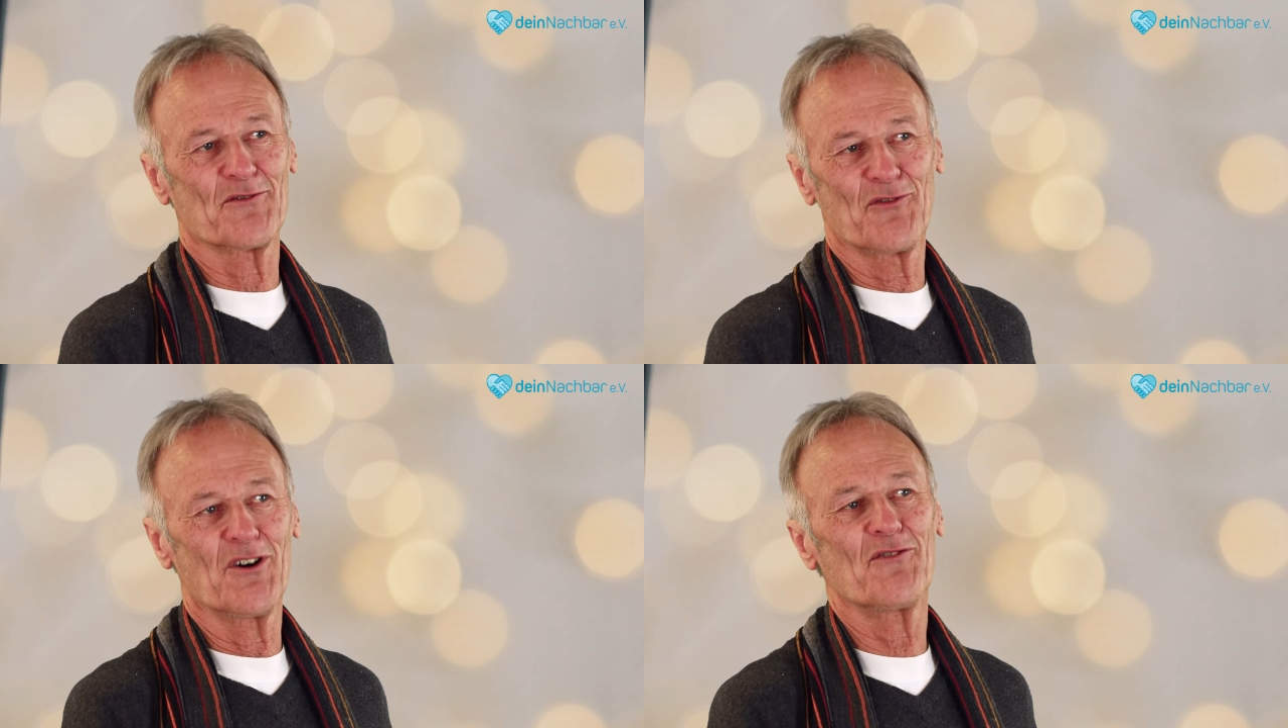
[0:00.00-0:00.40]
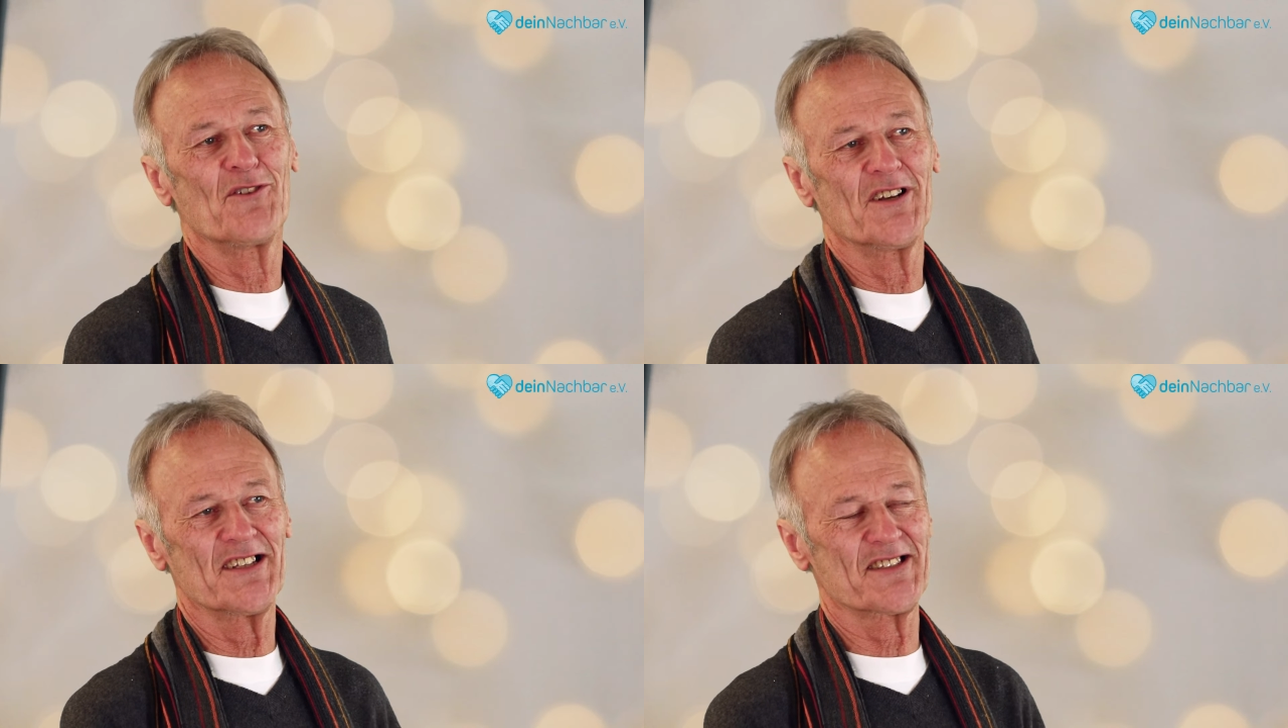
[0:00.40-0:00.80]
oder
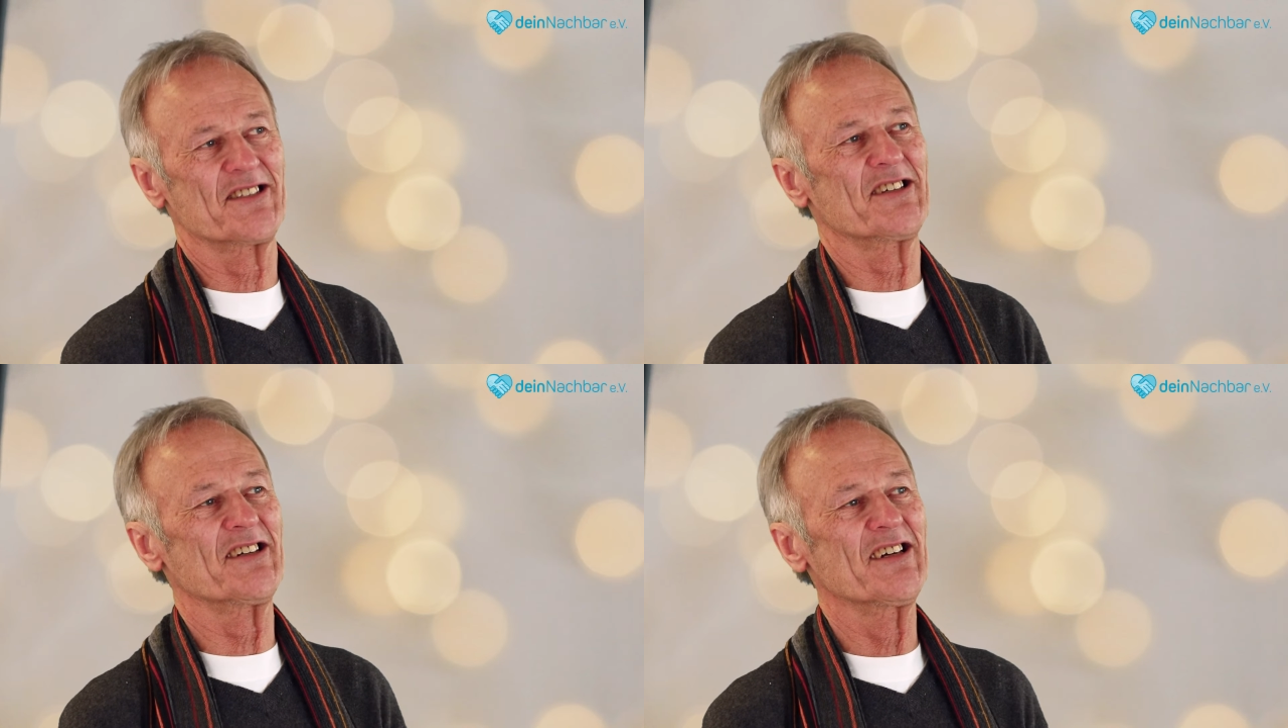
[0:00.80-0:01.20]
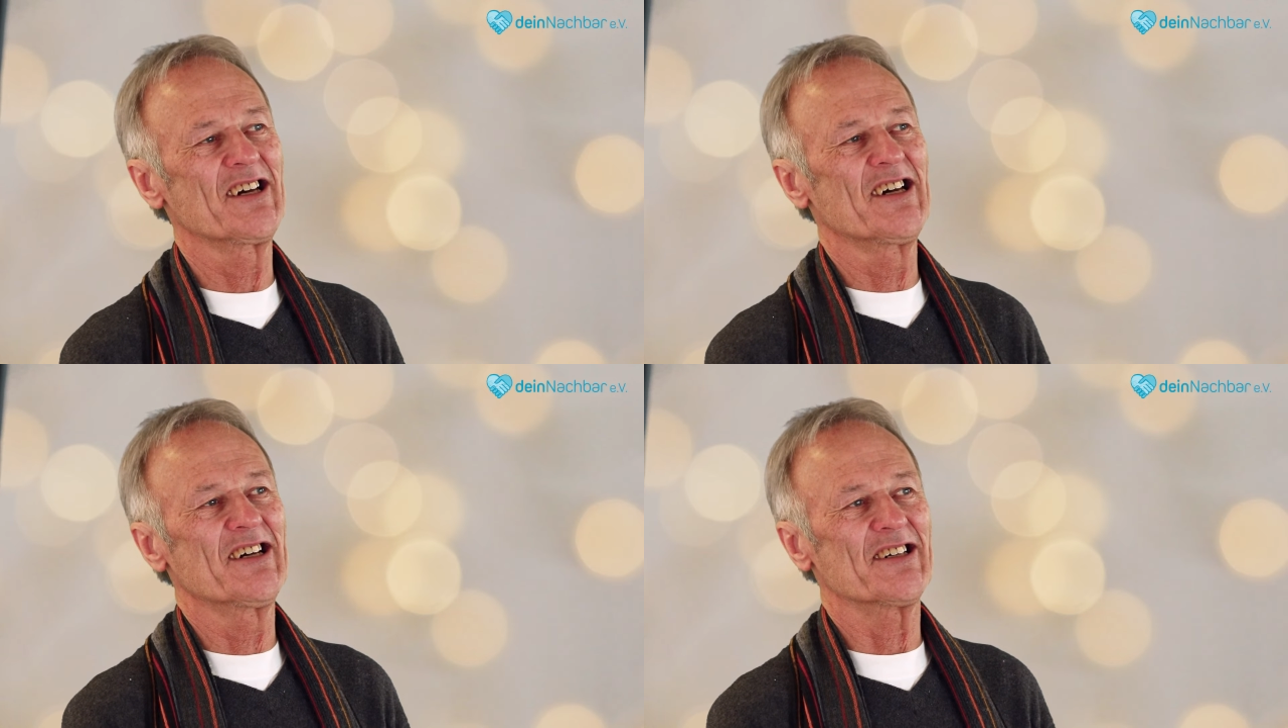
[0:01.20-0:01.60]
vorvorletzte
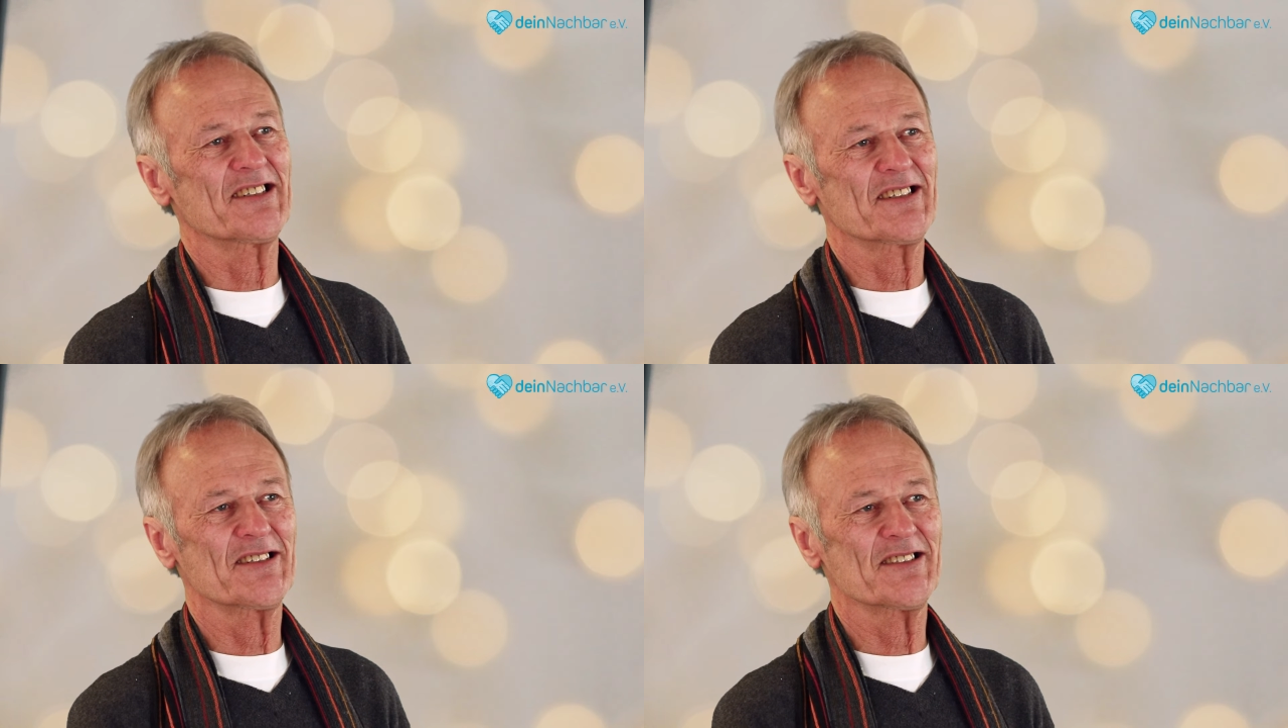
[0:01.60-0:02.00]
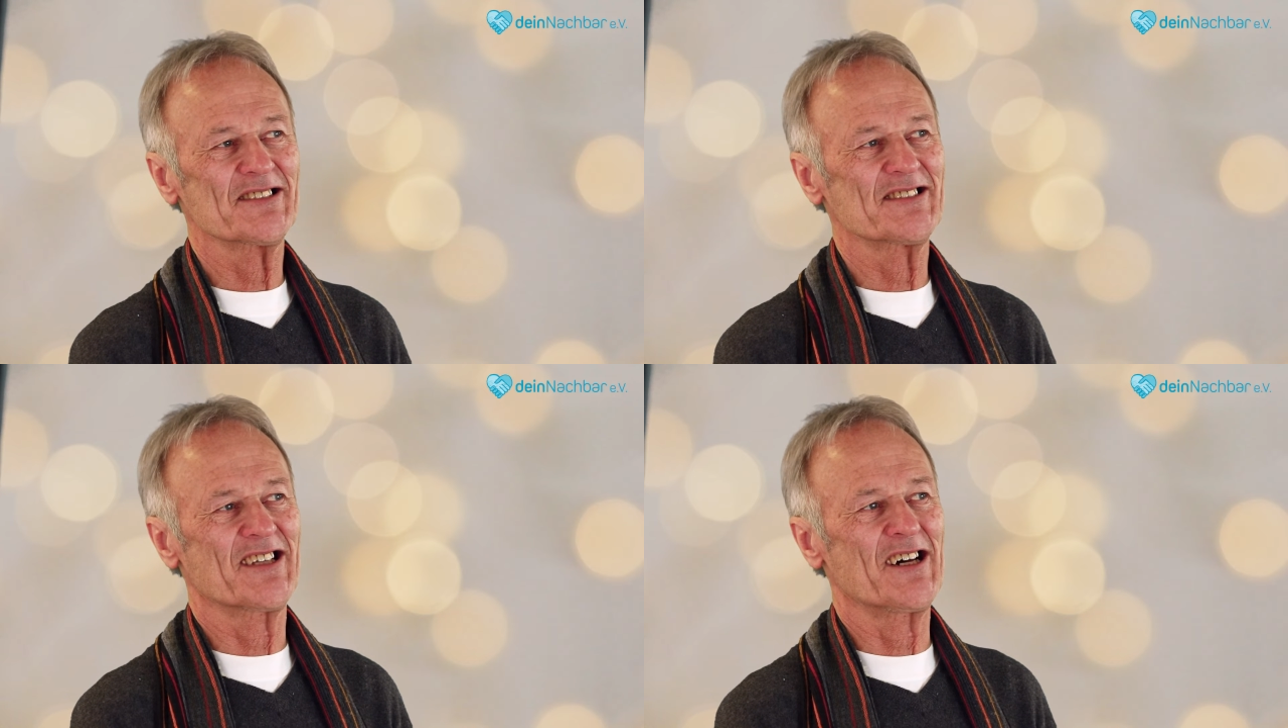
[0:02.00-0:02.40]

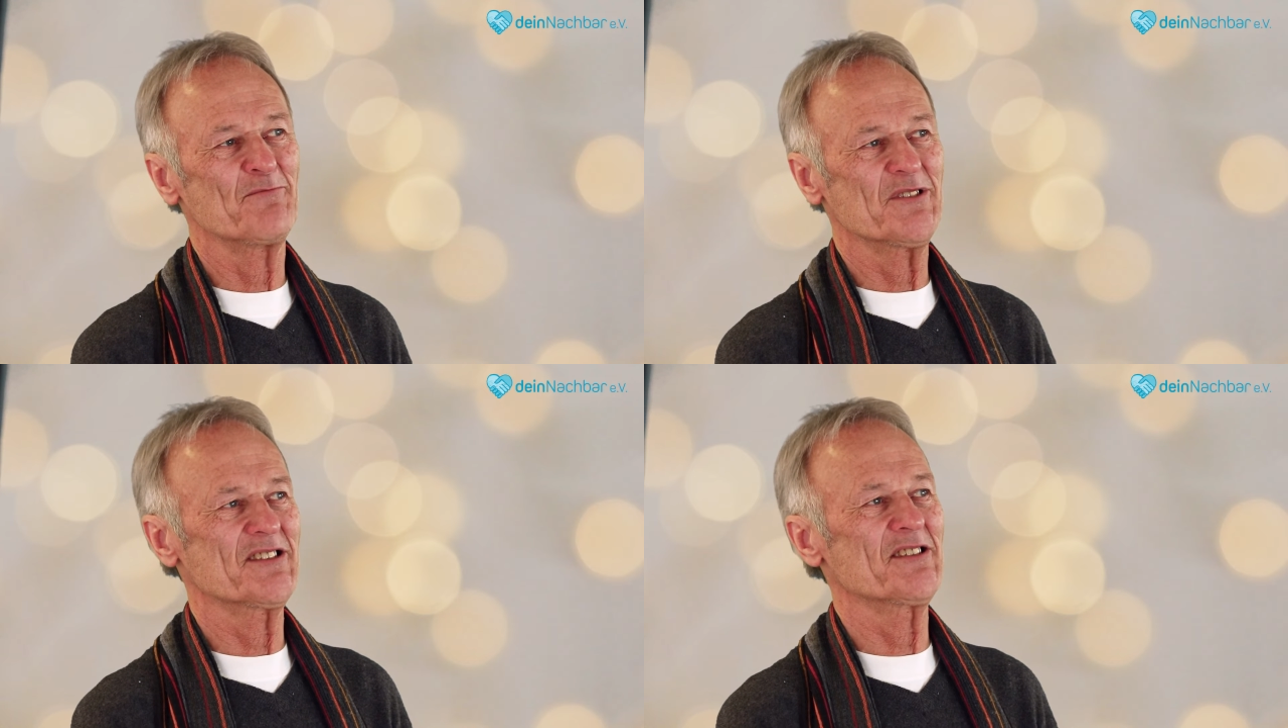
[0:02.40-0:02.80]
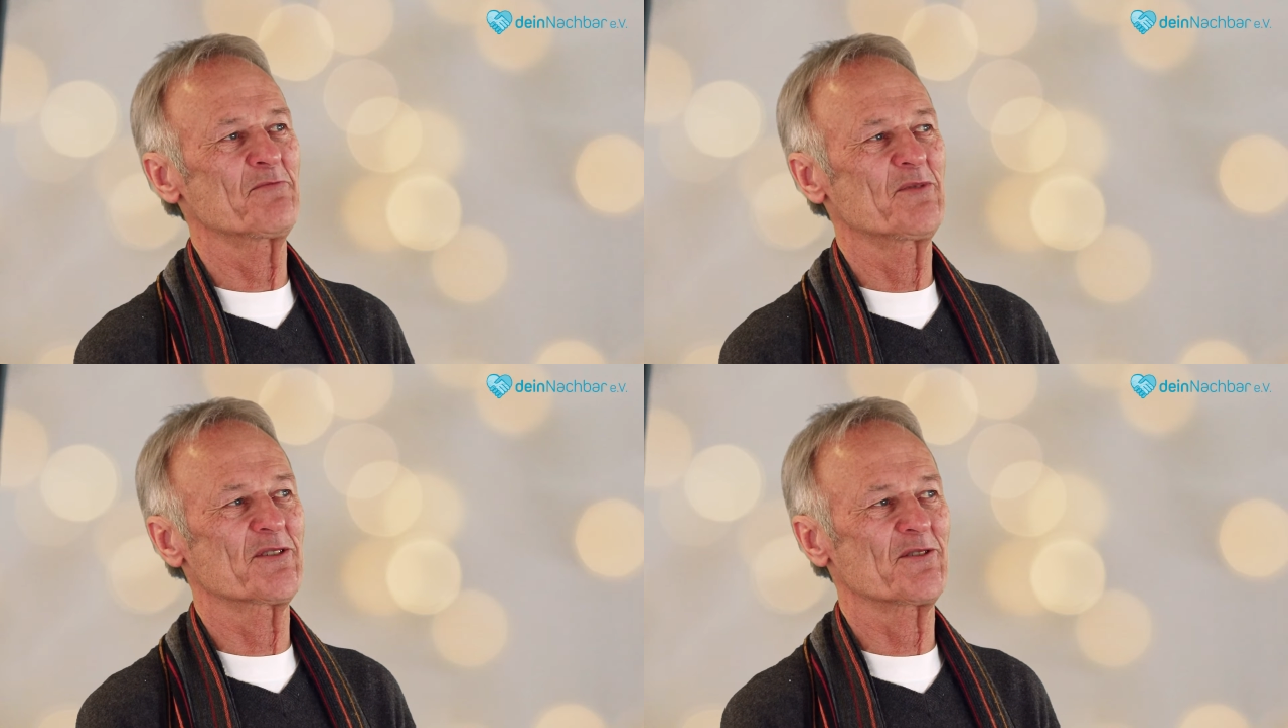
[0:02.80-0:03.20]
äh, Dame, die
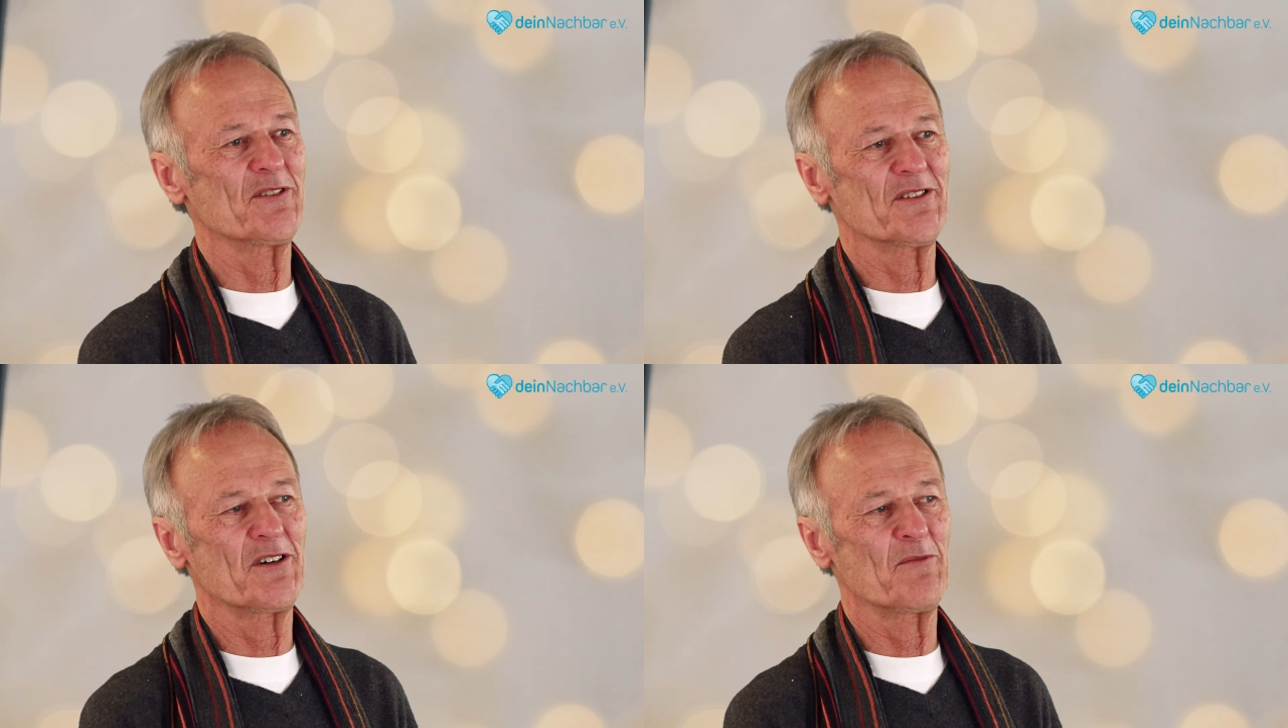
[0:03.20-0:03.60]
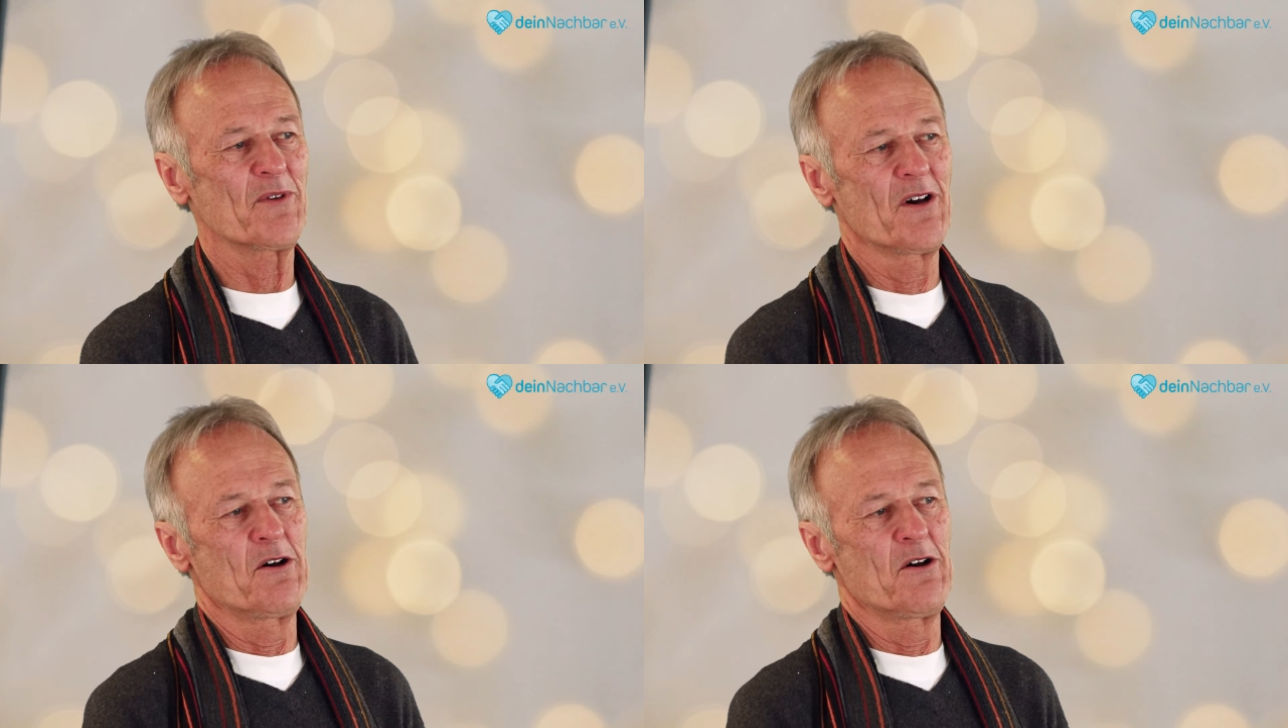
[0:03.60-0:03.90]
ich betreut habe.